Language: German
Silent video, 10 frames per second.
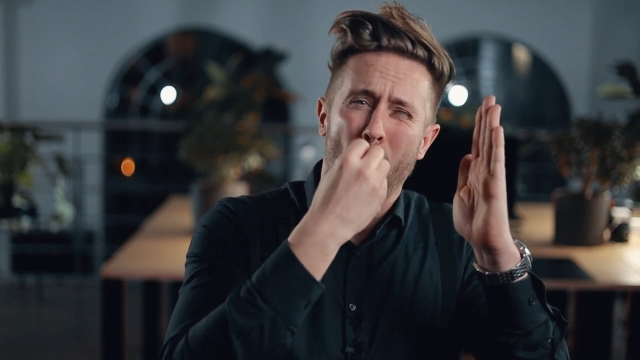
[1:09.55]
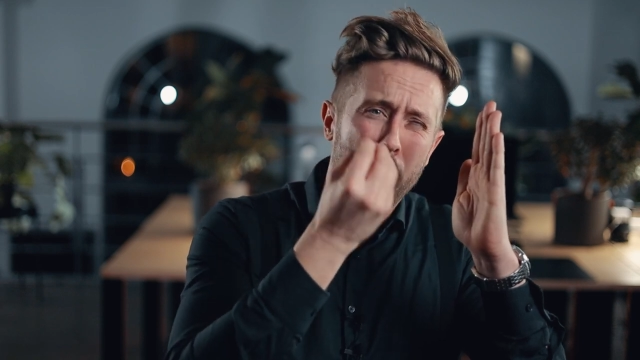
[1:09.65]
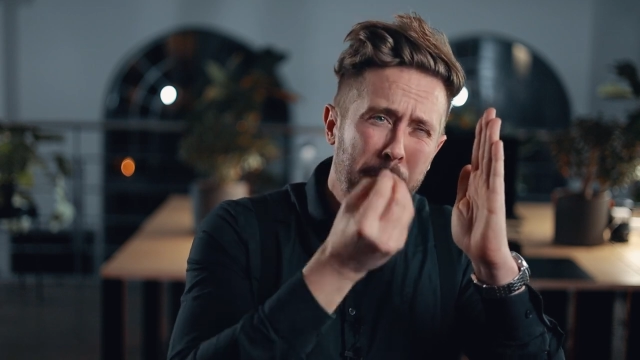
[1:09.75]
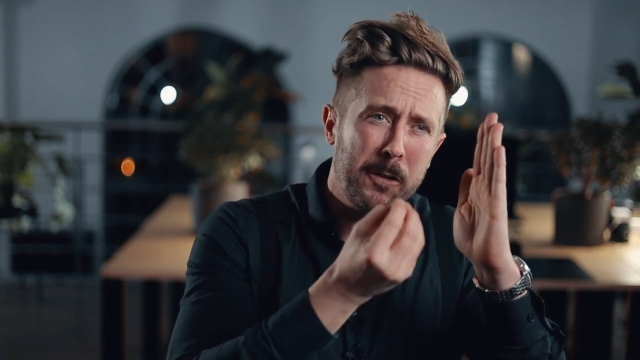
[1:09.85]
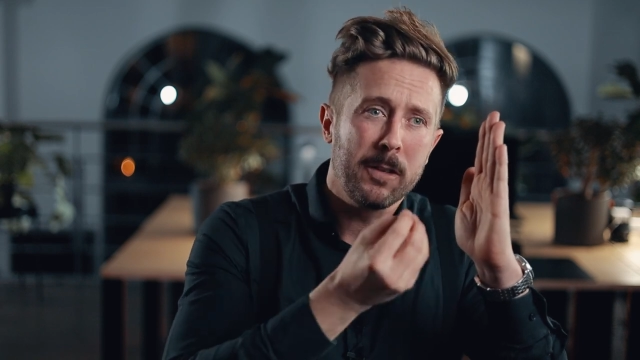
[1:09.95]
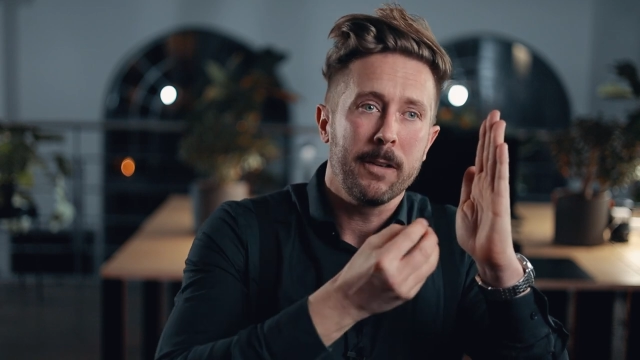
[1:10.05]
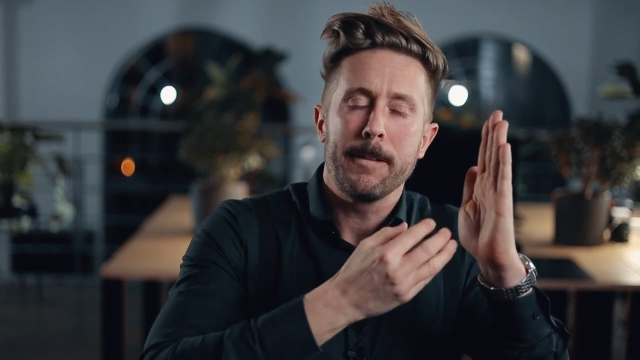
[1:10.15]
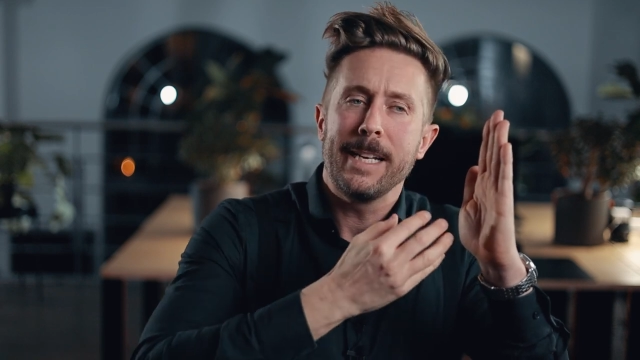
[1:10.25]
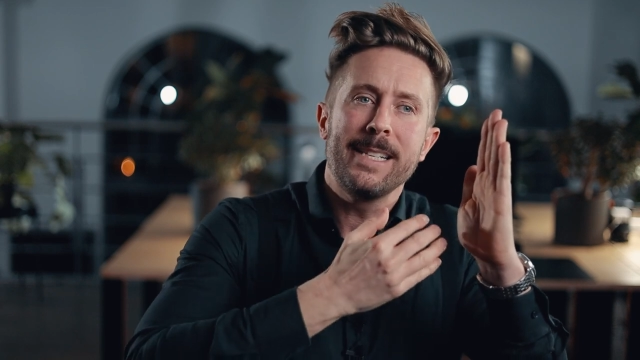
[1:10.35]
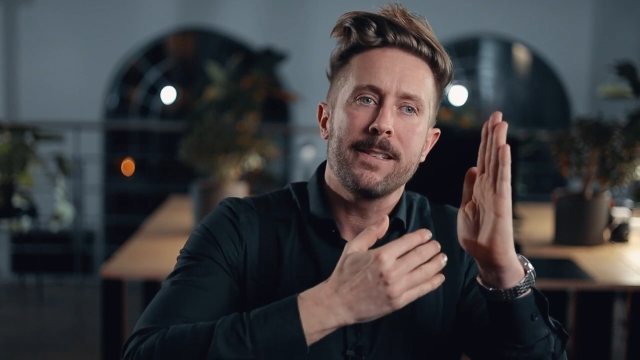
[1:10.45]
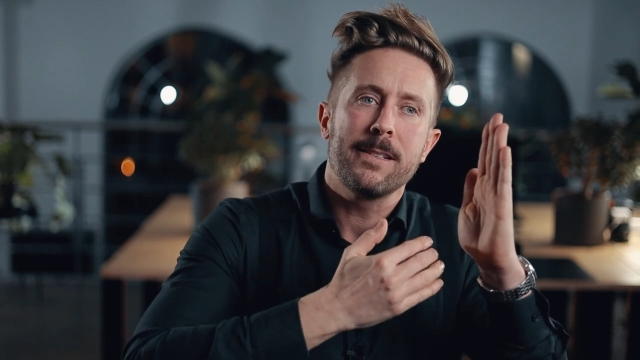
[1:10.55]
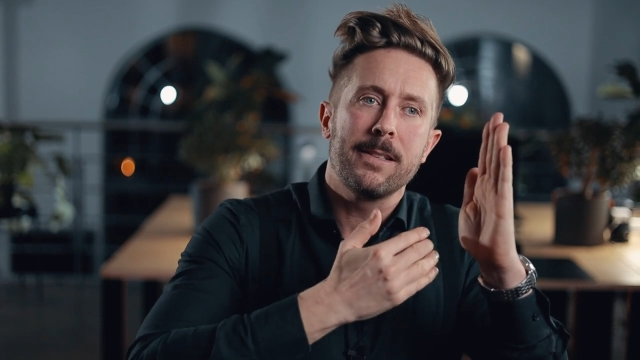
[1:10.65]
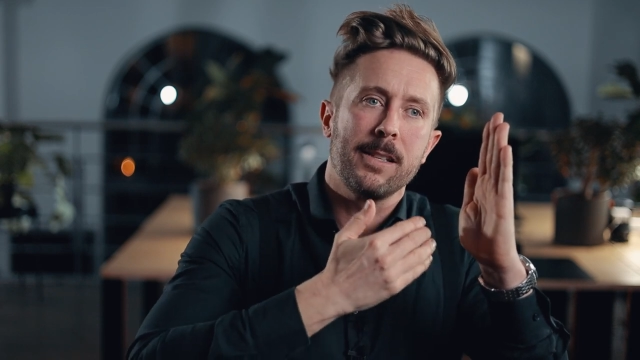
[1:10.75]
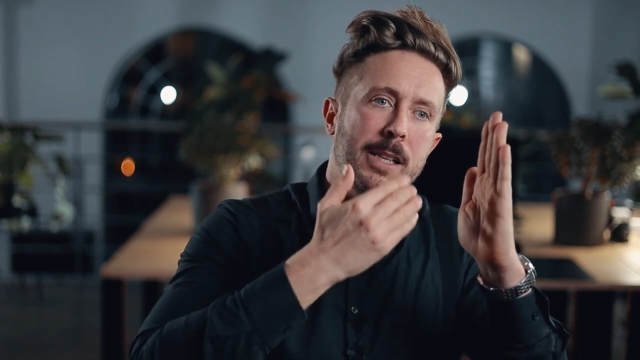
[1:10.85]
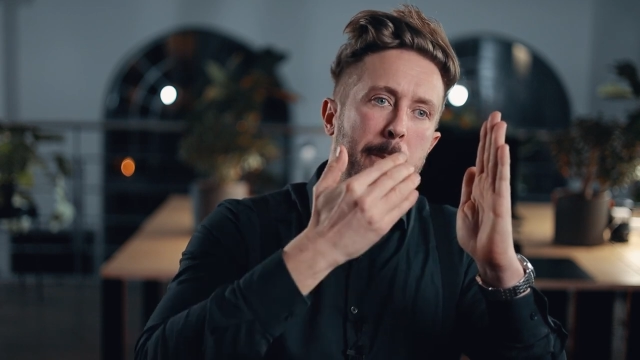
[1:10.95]
Oft
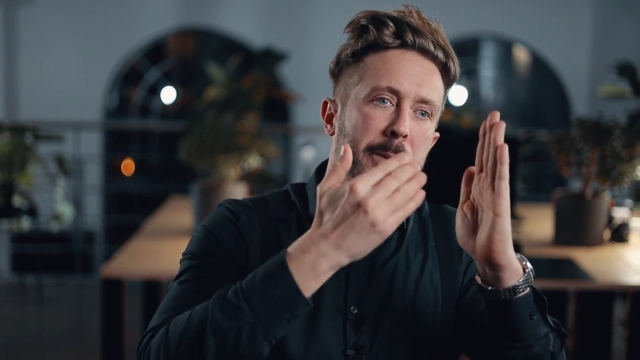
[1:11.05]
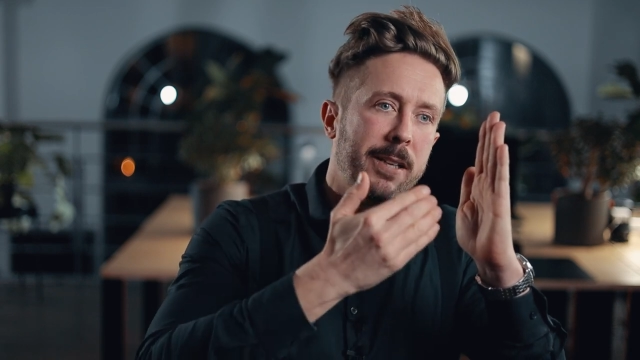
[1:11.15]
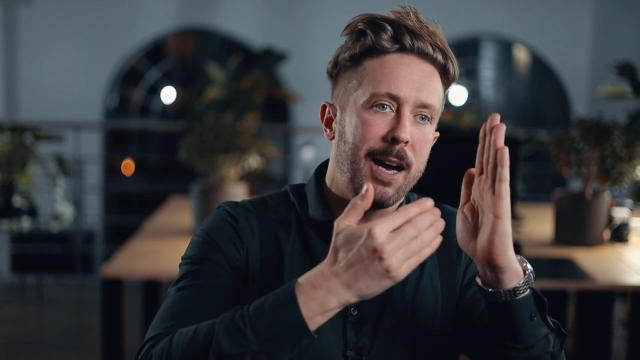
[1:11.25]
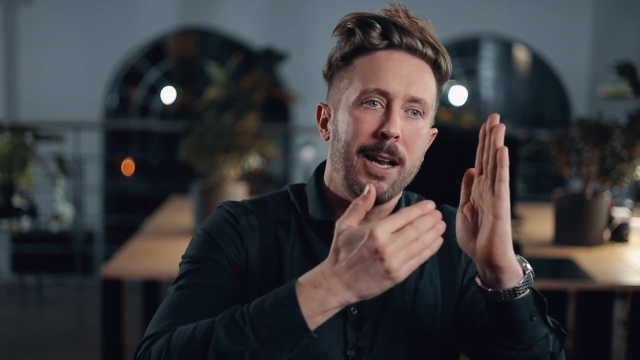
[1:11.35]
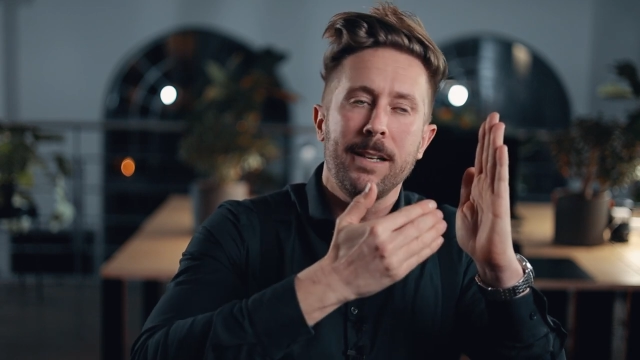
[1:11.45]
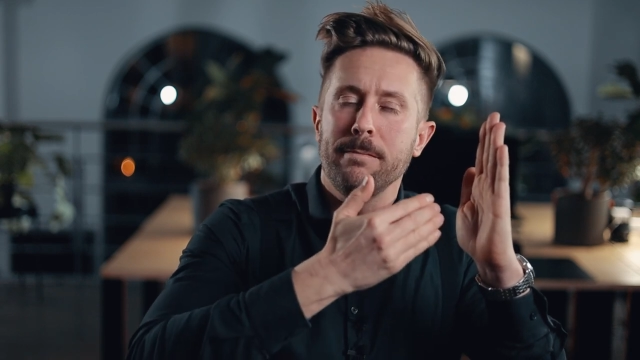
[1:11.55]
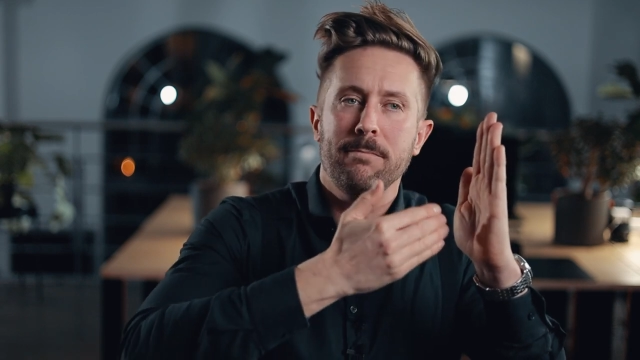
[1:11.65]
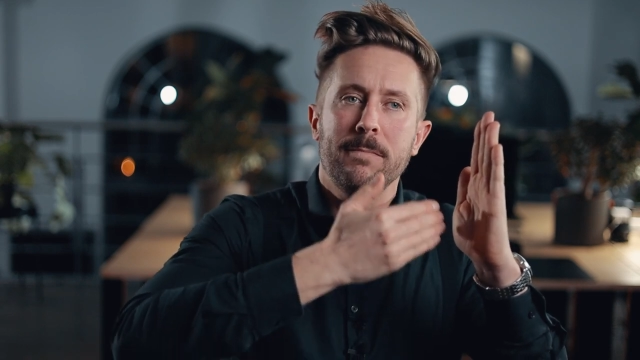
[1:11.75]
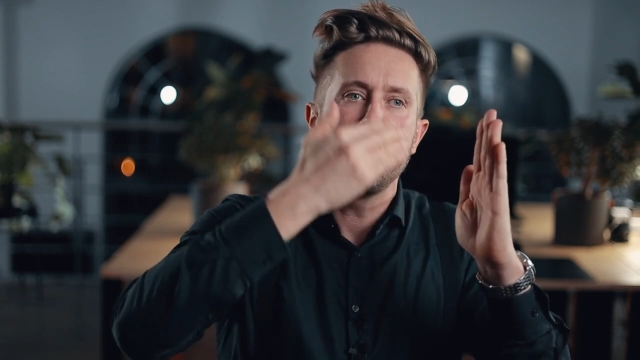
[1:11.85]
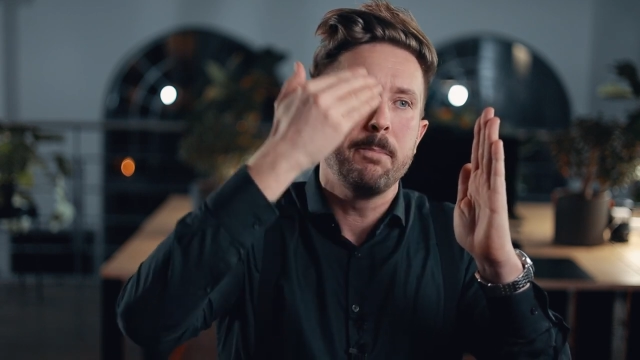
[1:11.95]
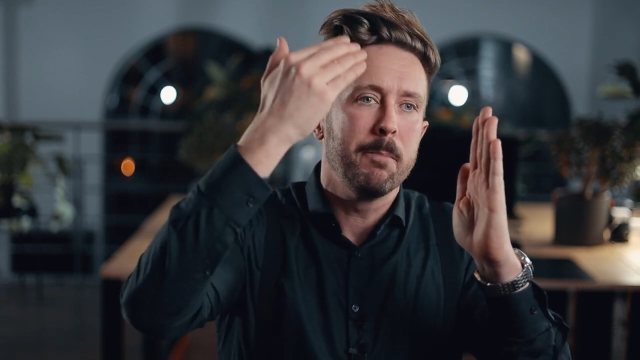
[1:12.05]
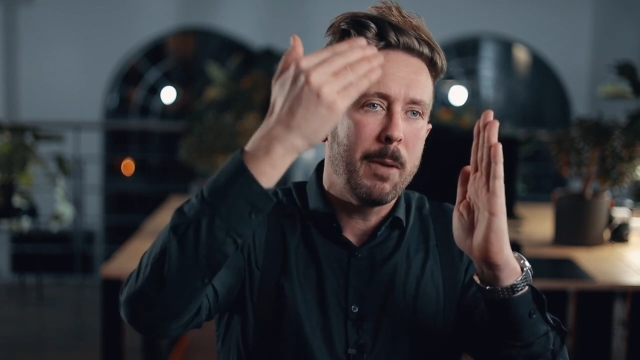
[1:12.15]
ist das Kapital, die